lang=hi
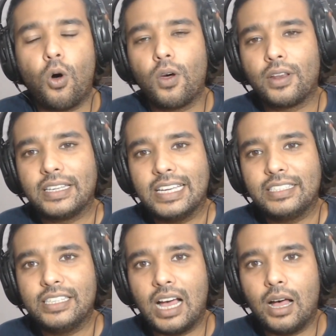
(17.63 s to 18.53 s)
और ये
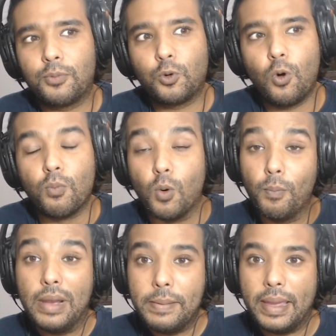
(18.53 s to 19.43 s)
चीज़ आपको
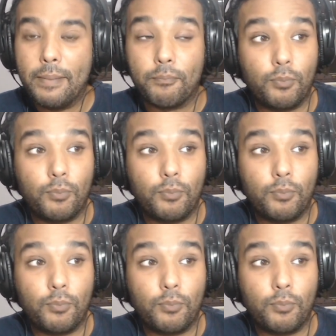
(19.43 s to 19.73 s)
मुंबई में